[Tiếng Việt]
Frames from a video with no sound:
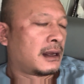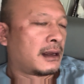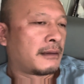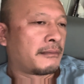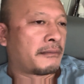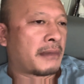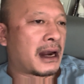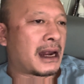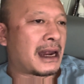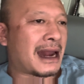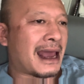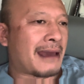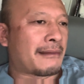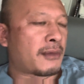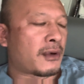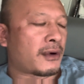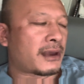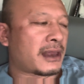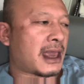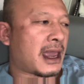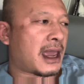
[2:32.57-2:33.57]
mình làm
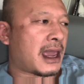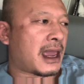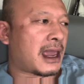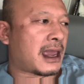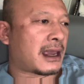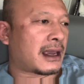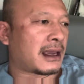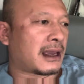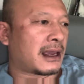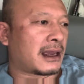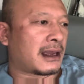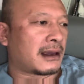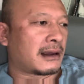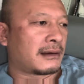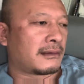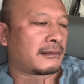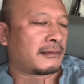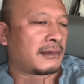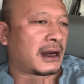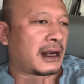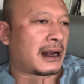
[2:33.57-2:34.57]
một cái nhà hàng á
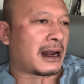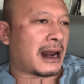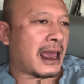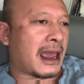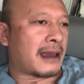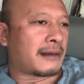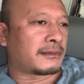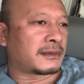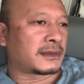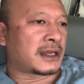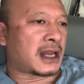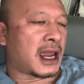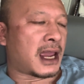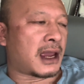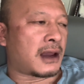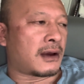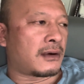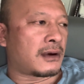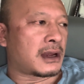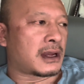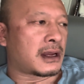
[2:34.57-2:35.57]
mình làm
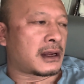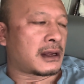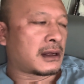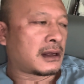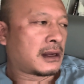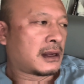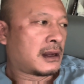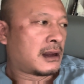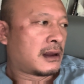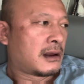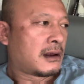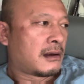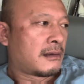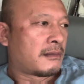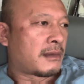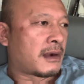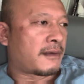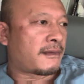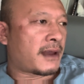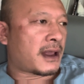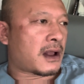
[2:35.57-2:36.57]
sao á
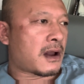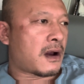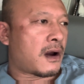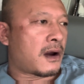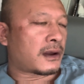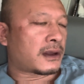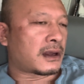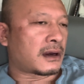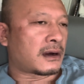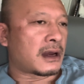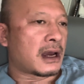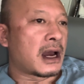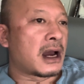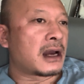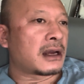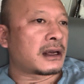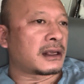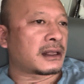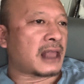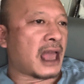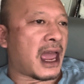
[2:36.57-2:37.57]
mình phải coi cho nó
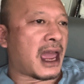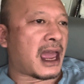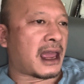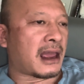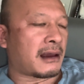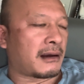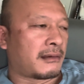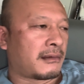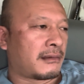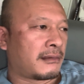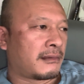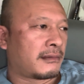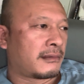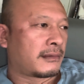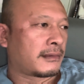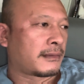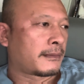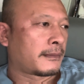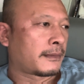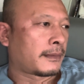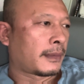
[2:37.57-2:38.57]
hơn người ta
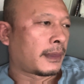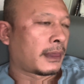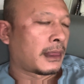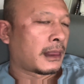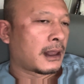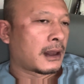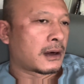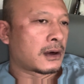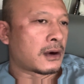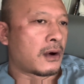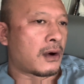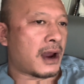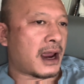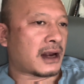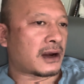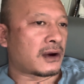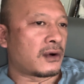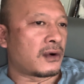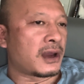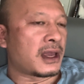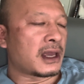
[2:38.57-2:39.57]
đồ
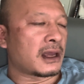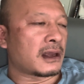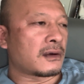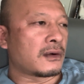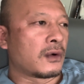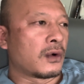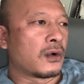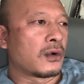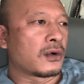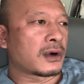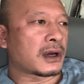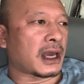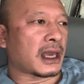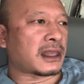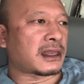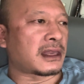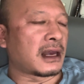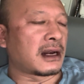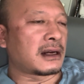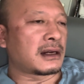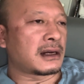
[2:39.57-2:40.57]
ăn đồ yến uống cái
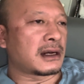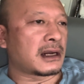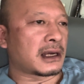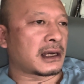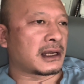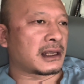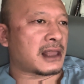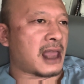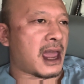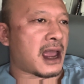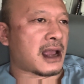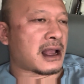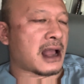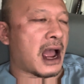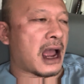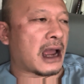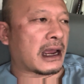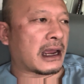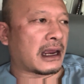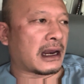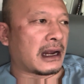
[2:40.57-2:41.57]
chính đó người ta
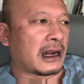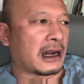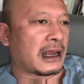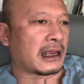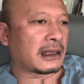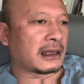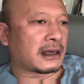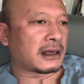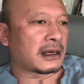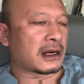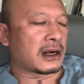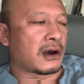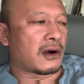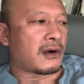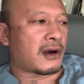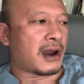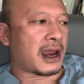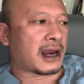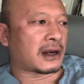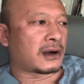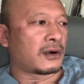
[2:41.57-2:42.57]
cần á là những cái đồ
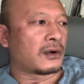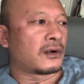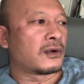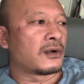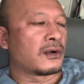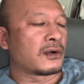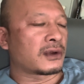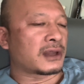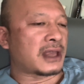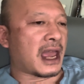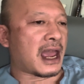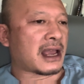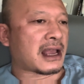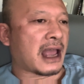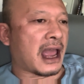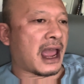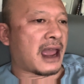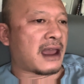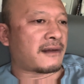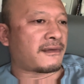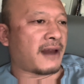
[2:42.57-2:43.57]
ăn đồ uống giá
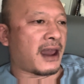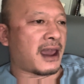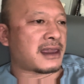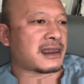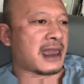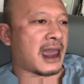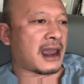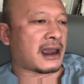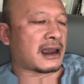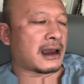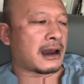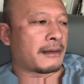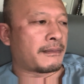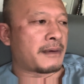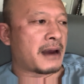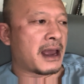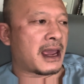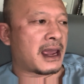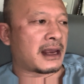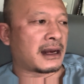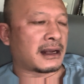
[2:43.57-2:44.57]
cả phải chăng hợp
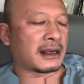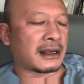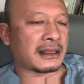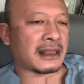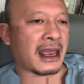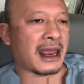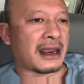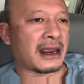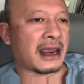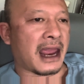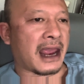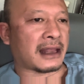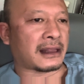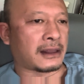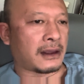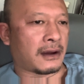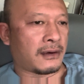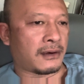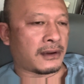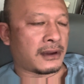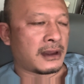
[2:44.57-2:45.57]
lệ là người ta ăn
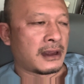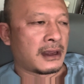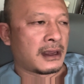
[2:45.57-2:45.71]
thôi